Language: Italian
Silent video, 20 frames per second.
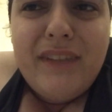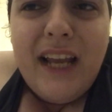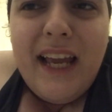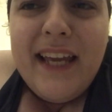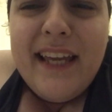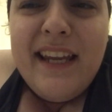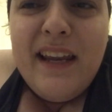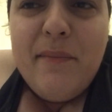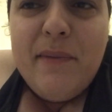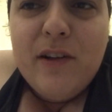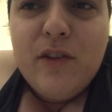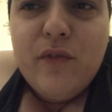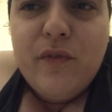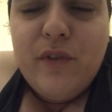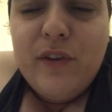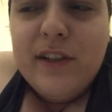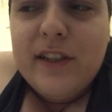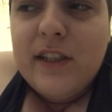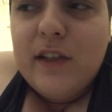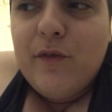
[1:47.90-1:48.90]
di reparto
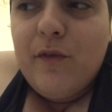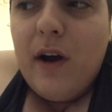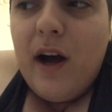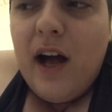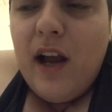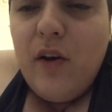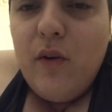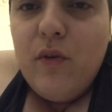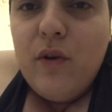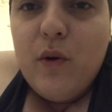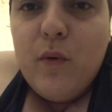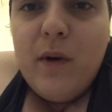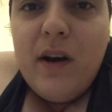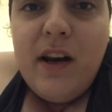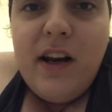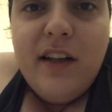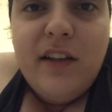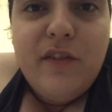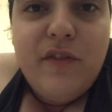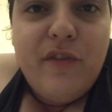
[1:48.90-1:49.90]
offensivo. Allora, qual è
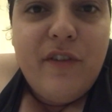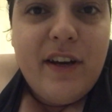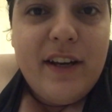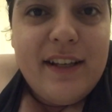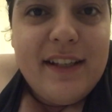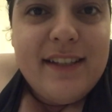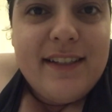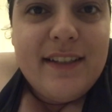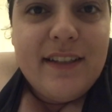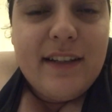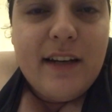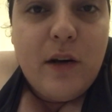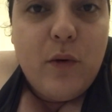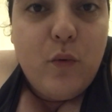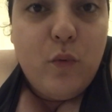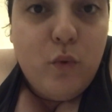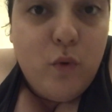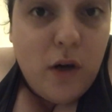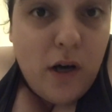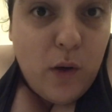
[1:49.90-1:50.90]
la differenza tra
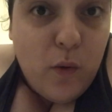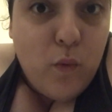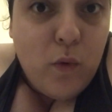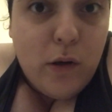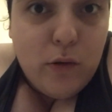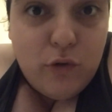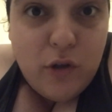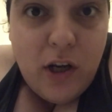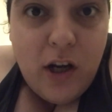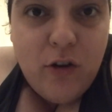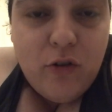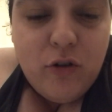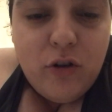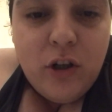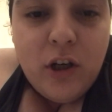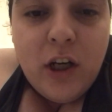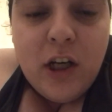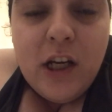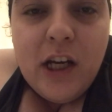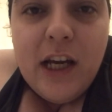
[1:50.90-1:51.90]
Lukaku, Lautaro
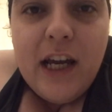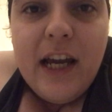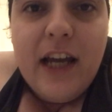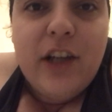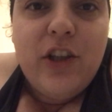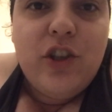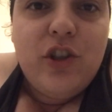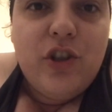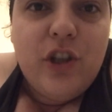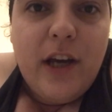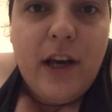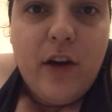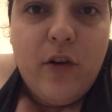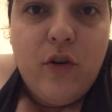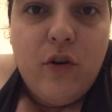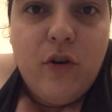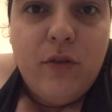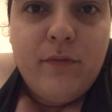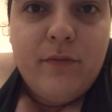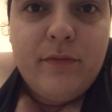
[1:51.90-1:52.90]
e
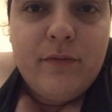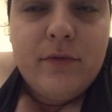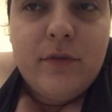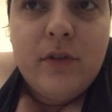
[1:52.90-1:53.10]
Geco,